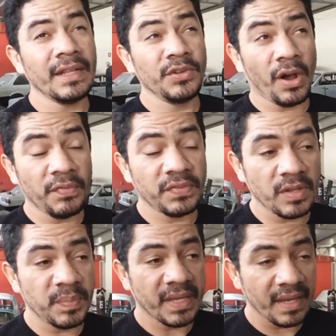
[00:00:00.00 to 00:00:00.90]
em
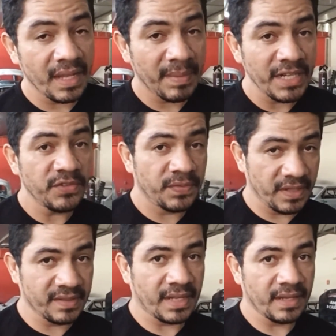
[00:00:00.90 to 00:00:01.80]
oficina pequena é mais
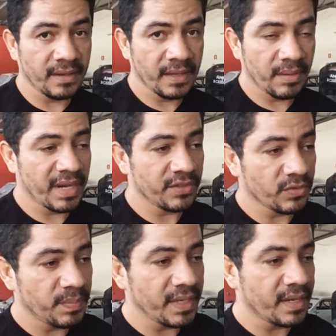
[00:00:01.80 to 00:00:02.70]
difícil, galera. É mais
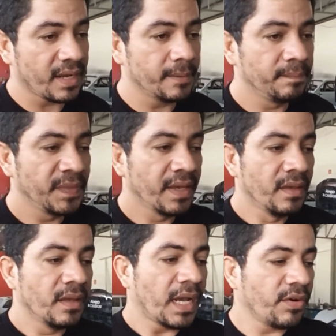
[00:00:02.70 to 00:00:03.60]
complicado.
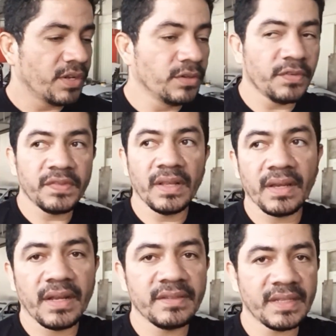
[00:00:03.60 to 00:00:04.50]
Agora, em oficina
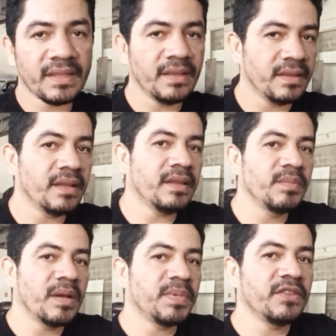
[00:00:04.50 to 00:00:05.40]
grande, já tem que ter
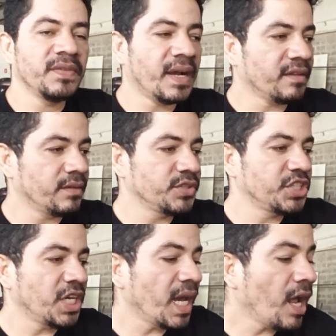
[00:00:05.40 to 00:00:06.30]
também a precificação.
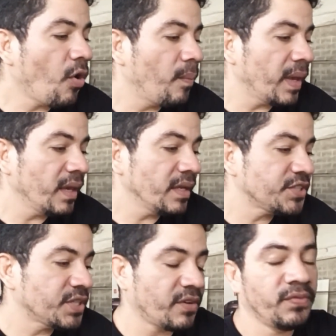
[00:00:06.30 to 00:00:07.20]

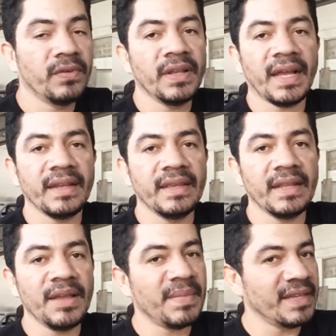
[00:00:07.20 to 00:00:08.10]
Geralmente, a
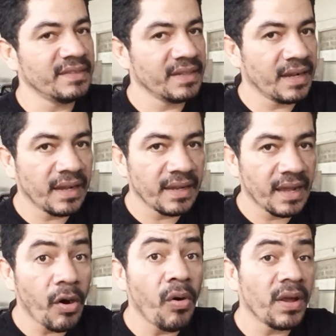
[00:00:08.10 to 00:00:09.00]
funilaria é mais
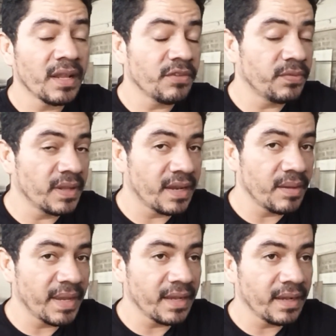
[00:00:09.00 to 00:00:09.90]
cara. A hora da
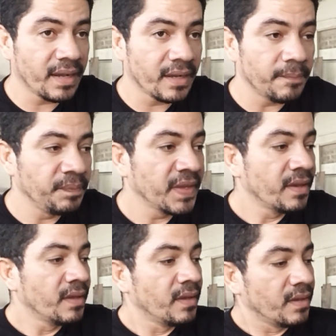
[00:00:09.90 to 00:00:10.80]
funilaria é mais cara.
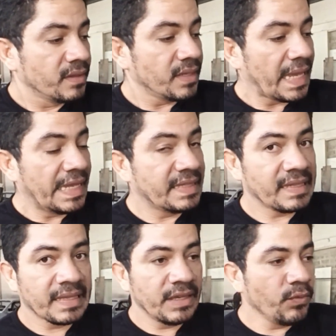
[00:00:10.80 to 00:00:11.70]

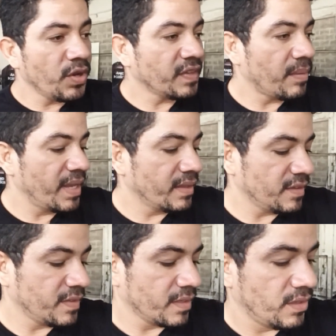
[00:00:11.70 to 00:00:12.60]
Isso aqui, um orçamento
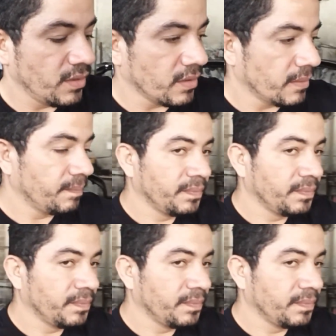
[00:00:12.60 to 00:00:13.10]
desse aqui, ó.